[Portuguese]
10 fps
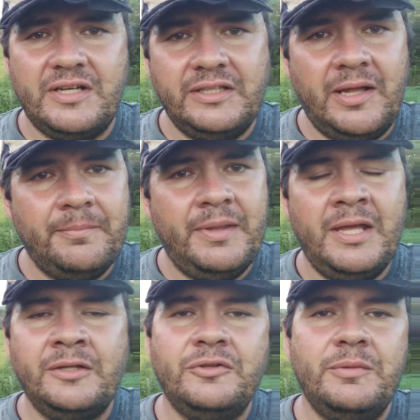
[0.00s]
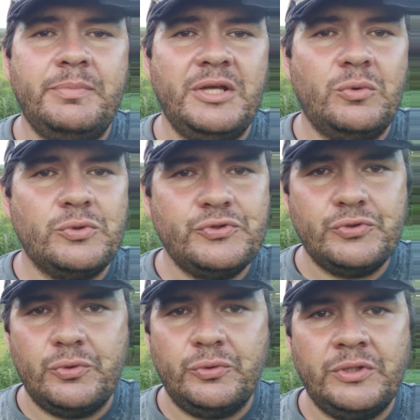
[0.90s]
tratamento e pricou
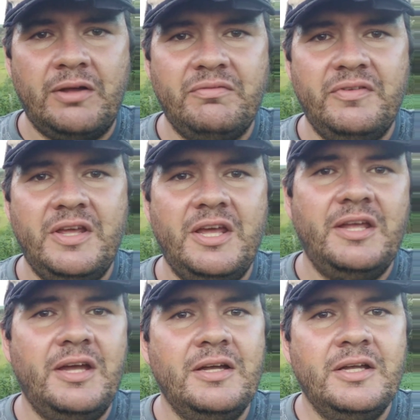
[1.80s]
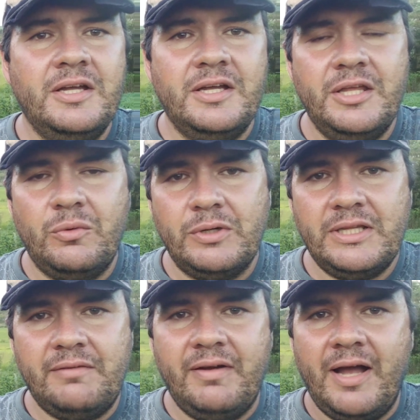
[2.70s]
soro na veia e
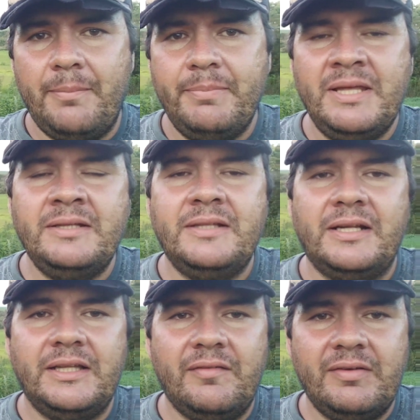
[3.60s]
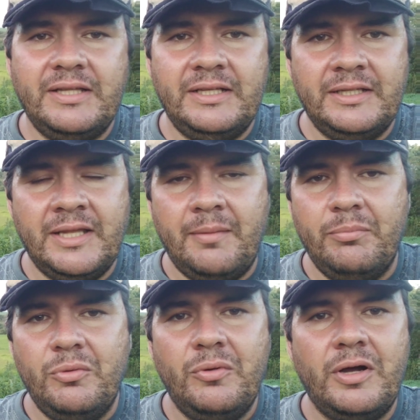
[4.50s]
cortava capim, tratava dela na
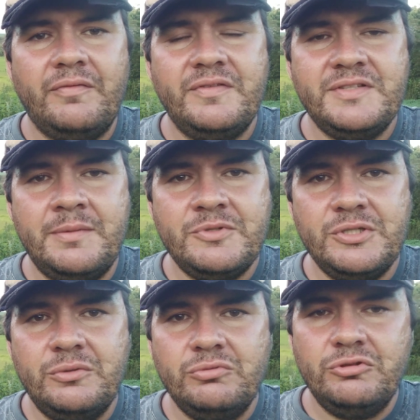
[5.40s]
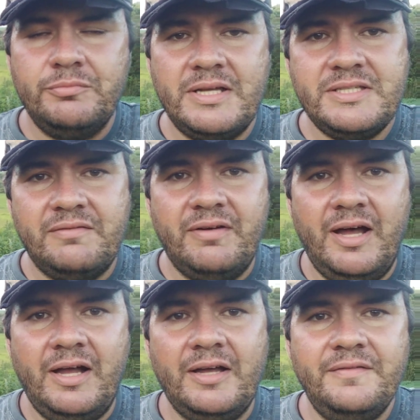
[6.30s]
boca, fizemos de tudo, mas a
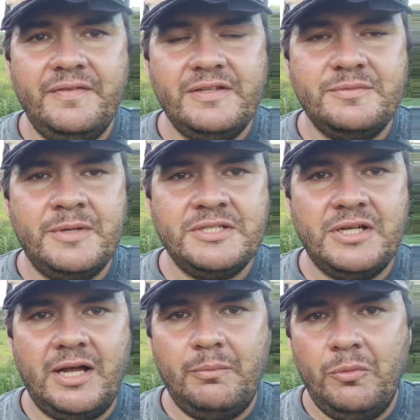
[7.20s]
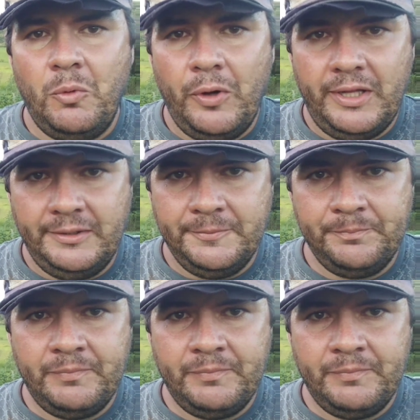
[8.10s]
vaca infelizmente acabou morrendo.